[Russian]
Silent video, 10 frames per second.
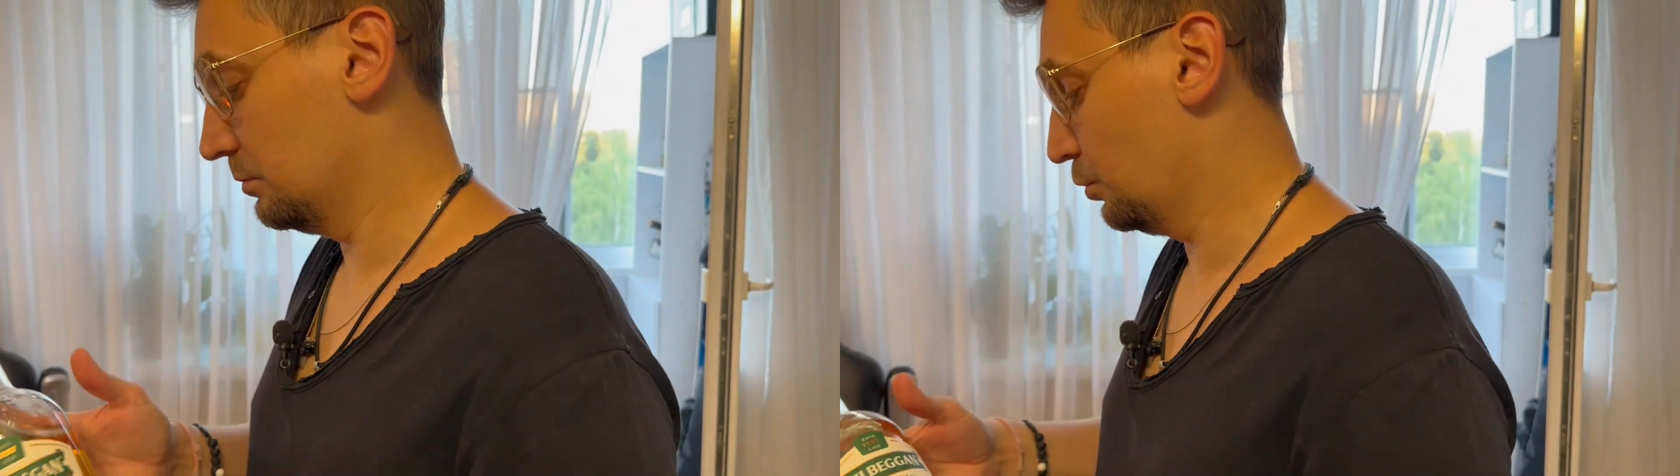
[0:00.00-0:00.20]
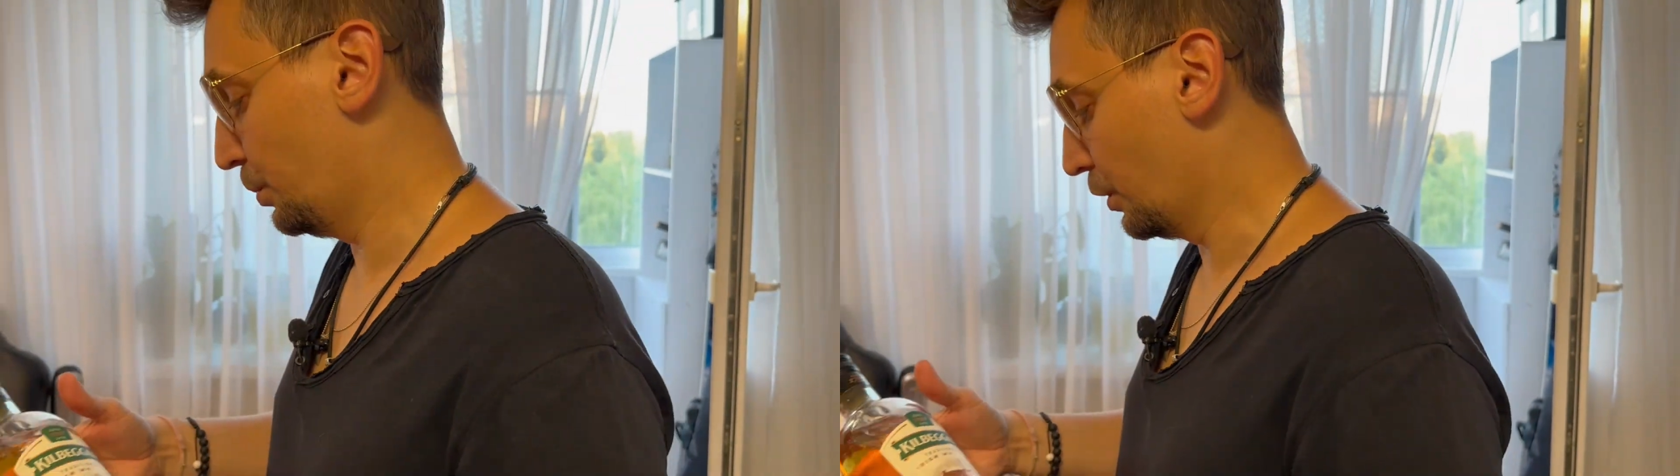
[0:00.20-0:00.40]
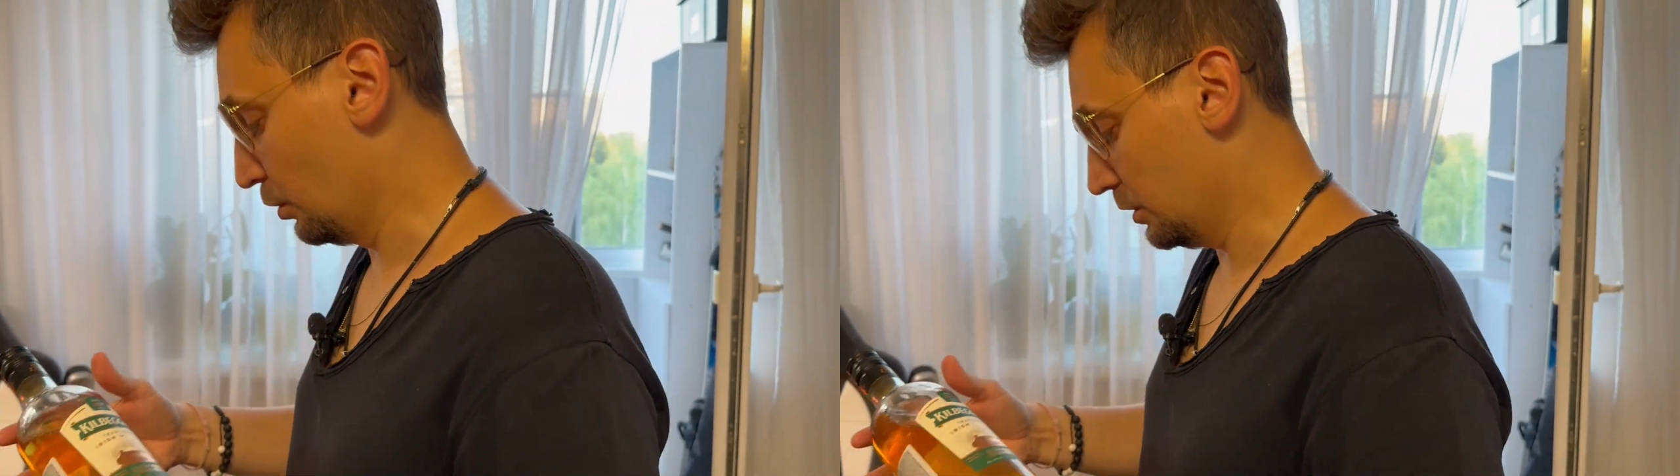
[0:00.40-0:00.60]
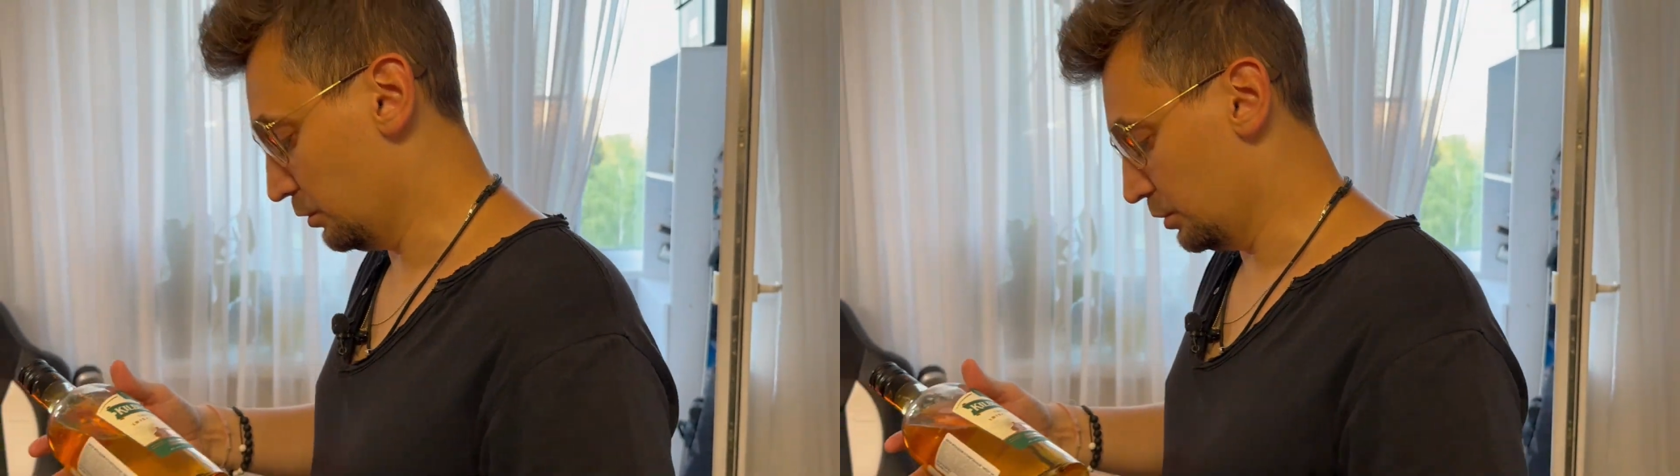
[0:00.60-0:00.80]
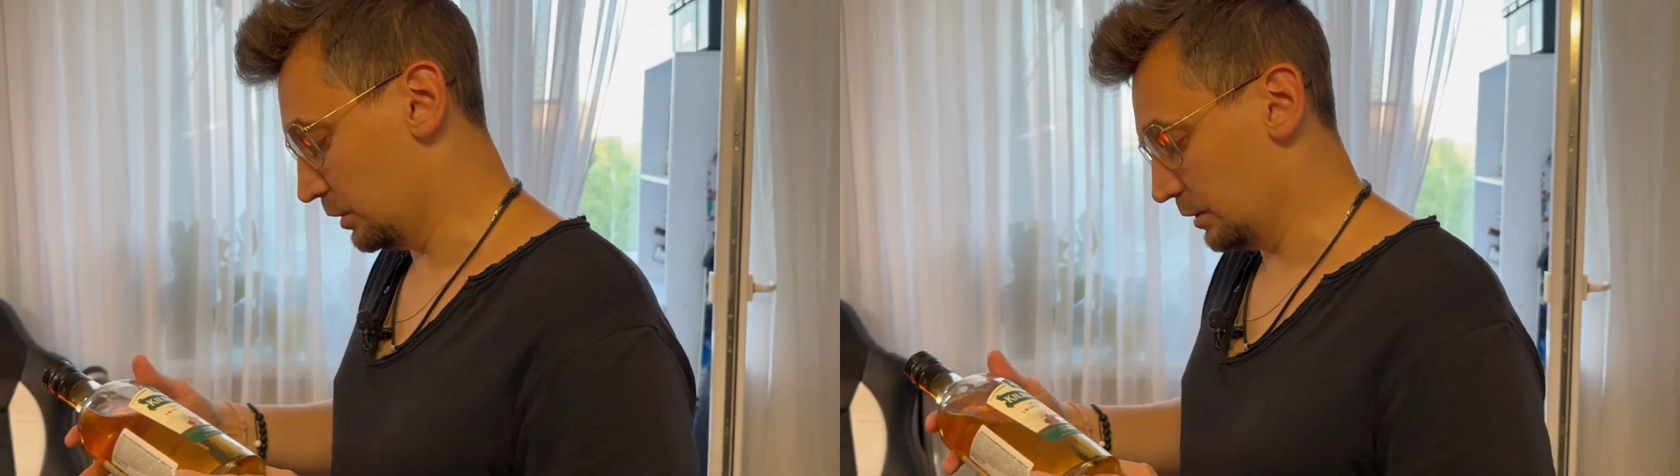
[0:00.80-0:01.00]
ну прикольно, то
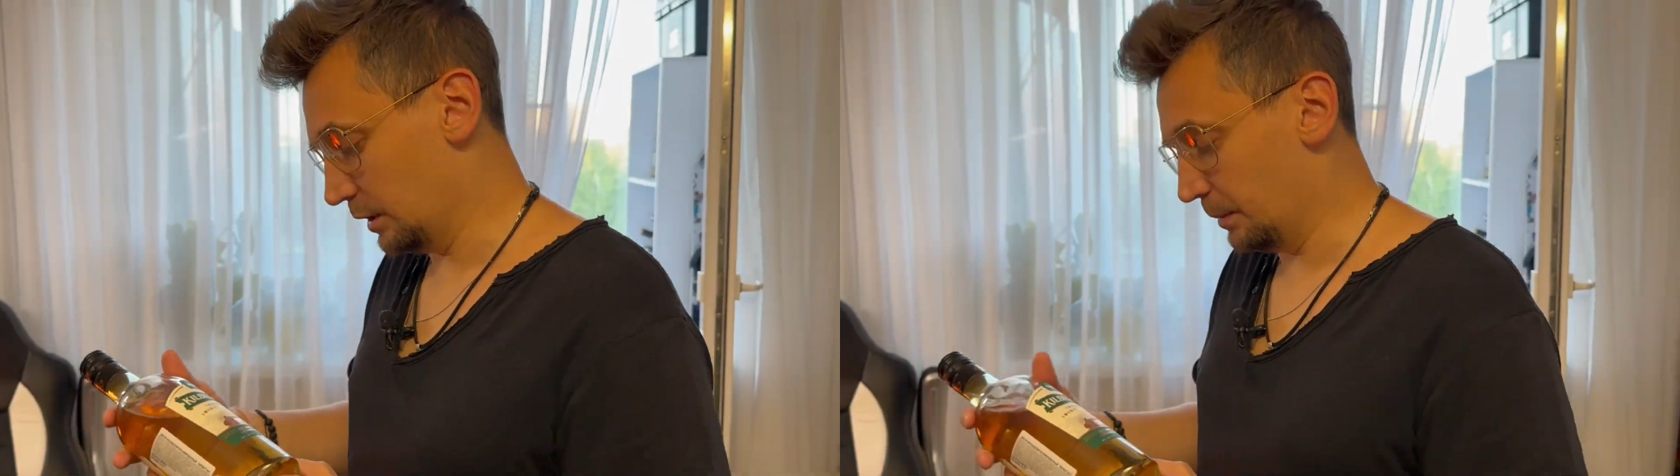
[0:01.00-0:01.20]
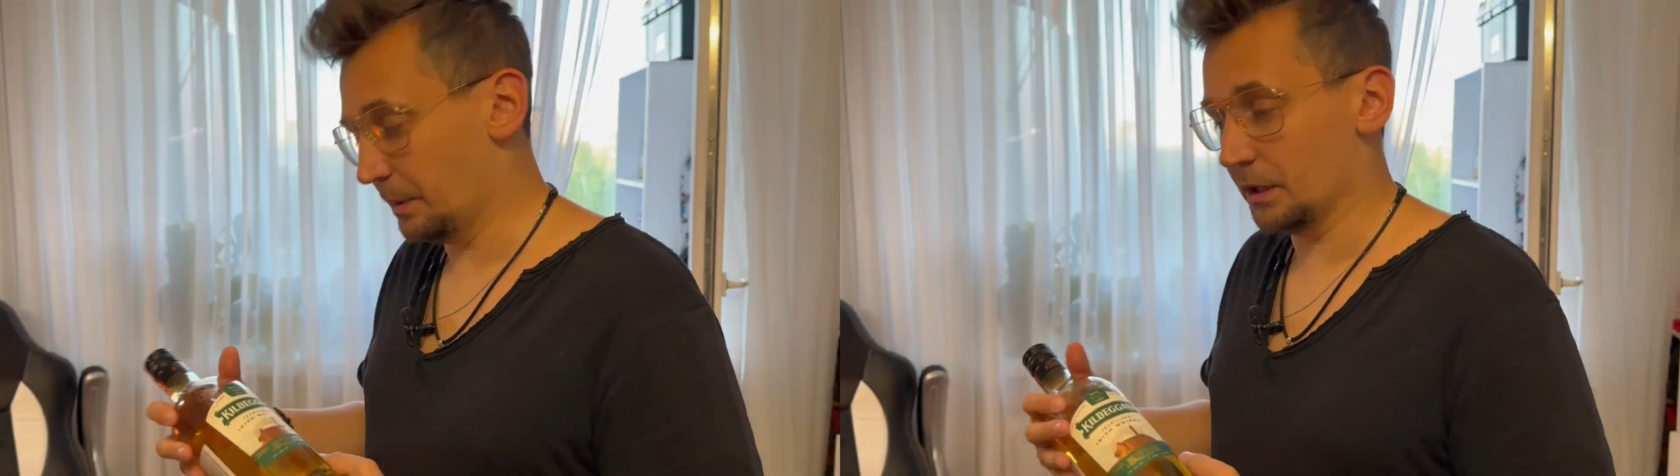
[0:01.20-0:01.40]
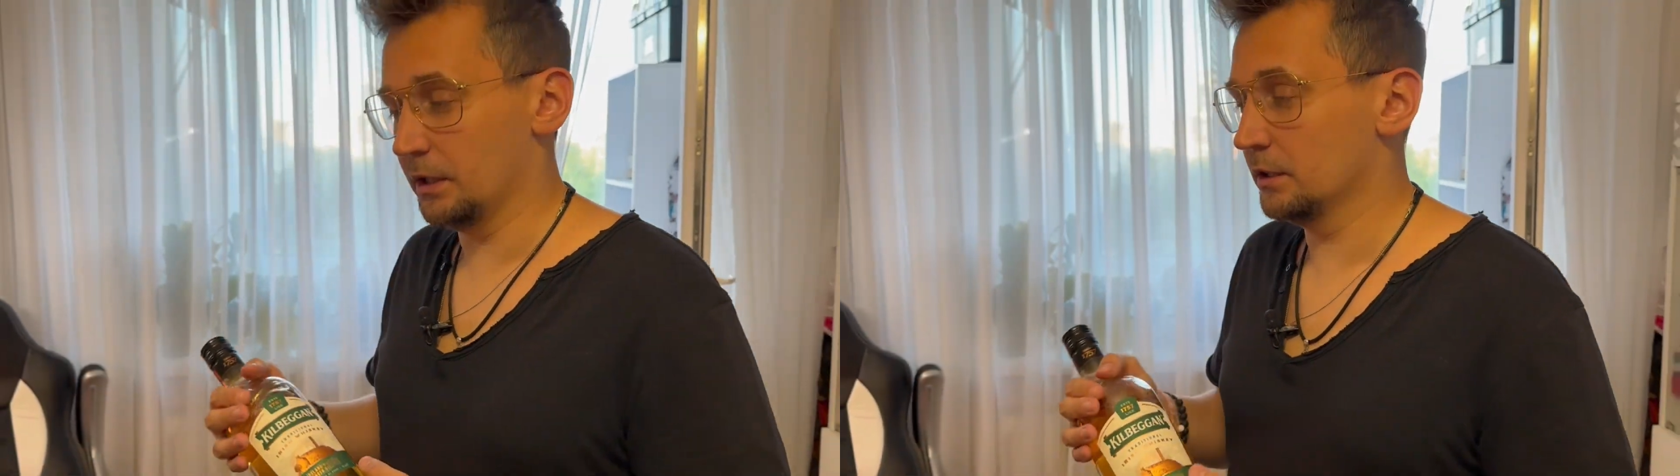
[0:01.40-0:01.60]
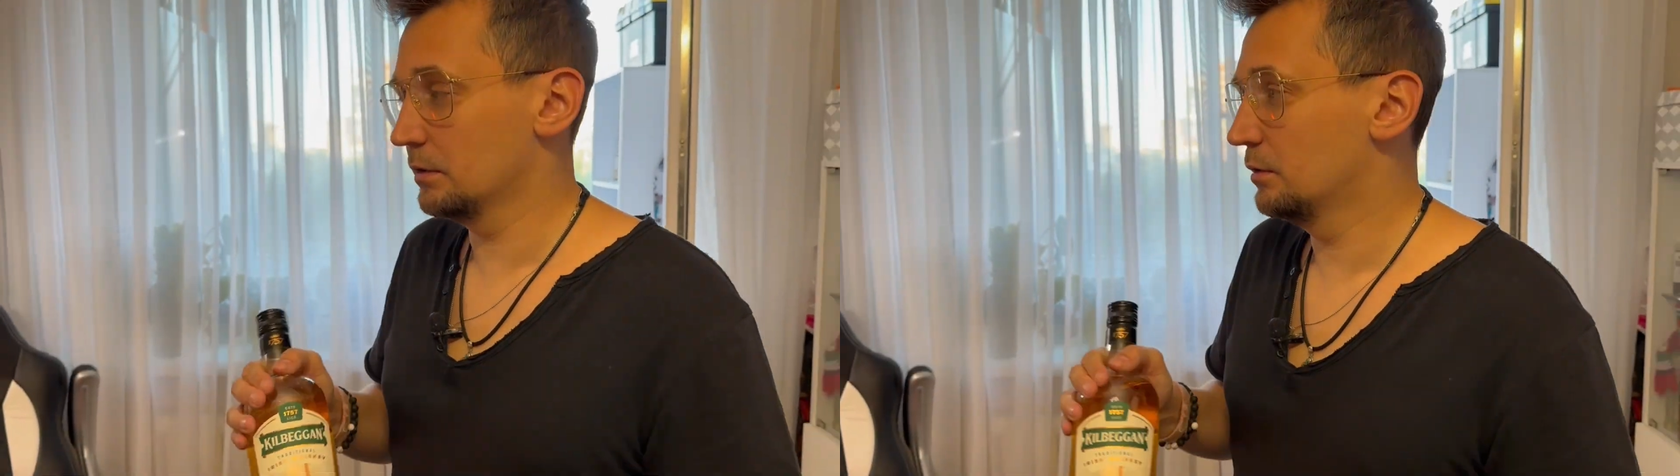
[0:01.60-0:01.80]
есть и 5 лет,